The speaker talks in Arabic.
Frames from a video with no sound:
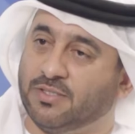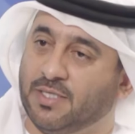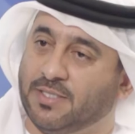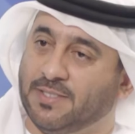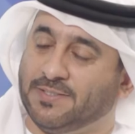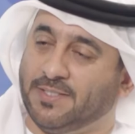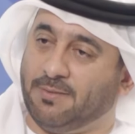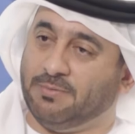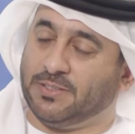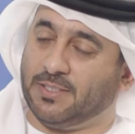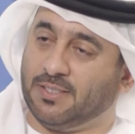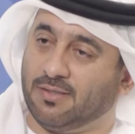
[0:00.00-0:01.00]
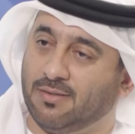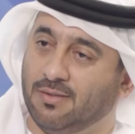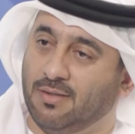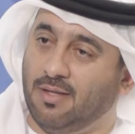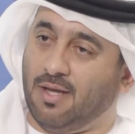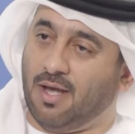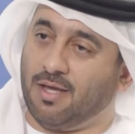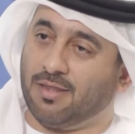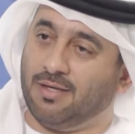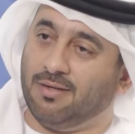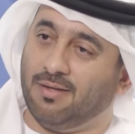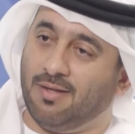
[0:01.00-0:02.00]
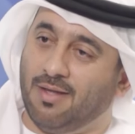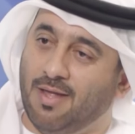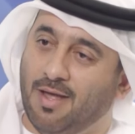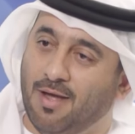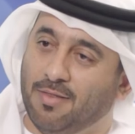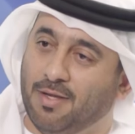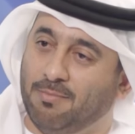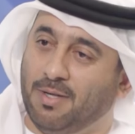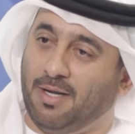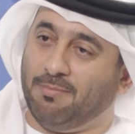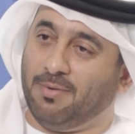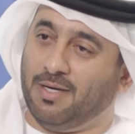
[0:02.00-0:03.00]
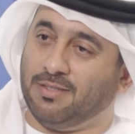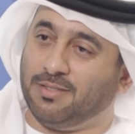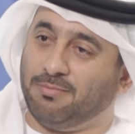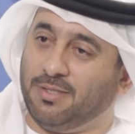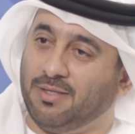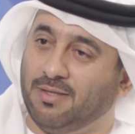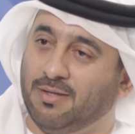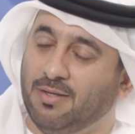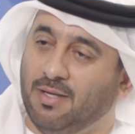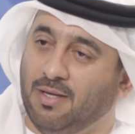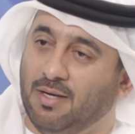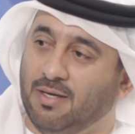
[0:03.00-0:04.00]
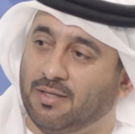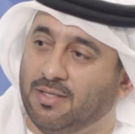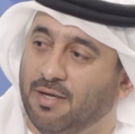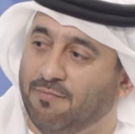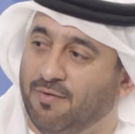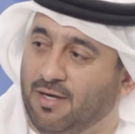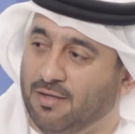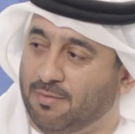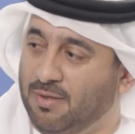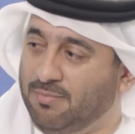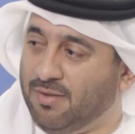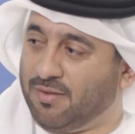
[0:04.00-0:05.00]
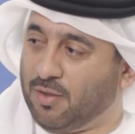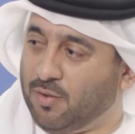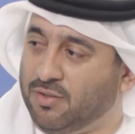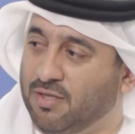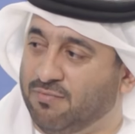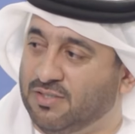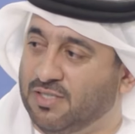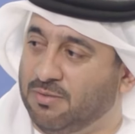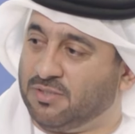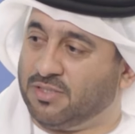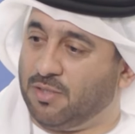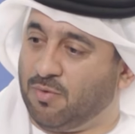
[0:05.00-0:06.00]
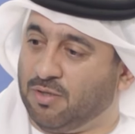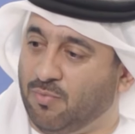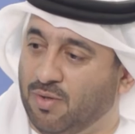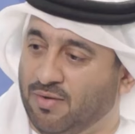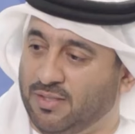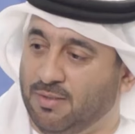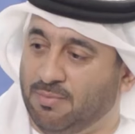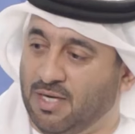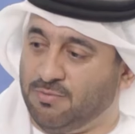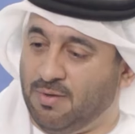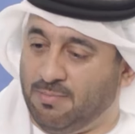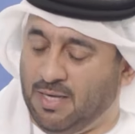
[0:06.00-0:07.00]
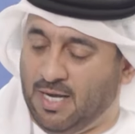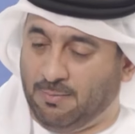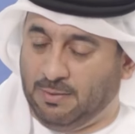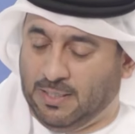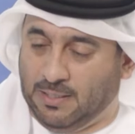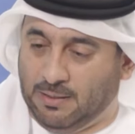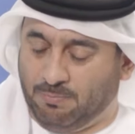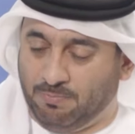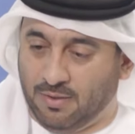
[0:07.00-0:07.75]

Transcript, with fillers: استاد هزاع بن زايد ايضا هذا الملعب الجميل اللي اختار في الحقبه الماضيه اختير في سنه من السنوات واحده من اجمل ملاعب العالم